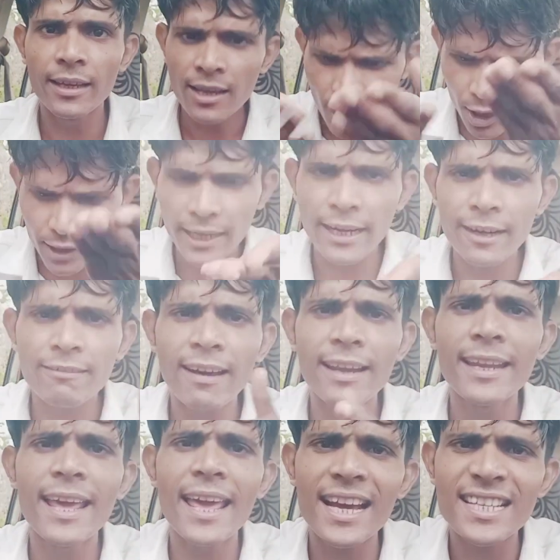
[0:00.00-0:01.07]
और घर
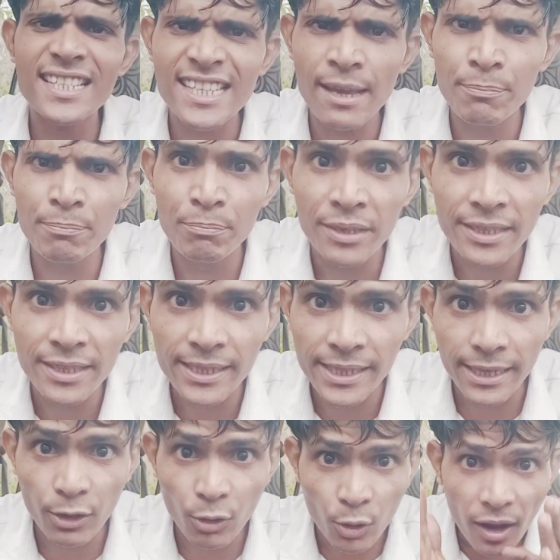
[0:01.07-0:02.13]
वाले एक्सेप्ट भी किए
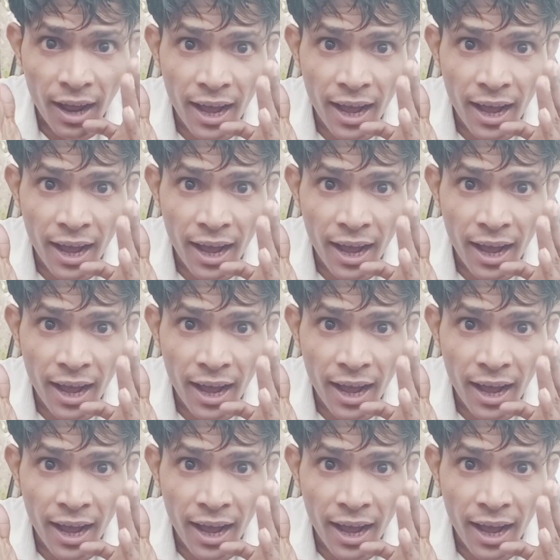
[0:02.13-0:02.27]
और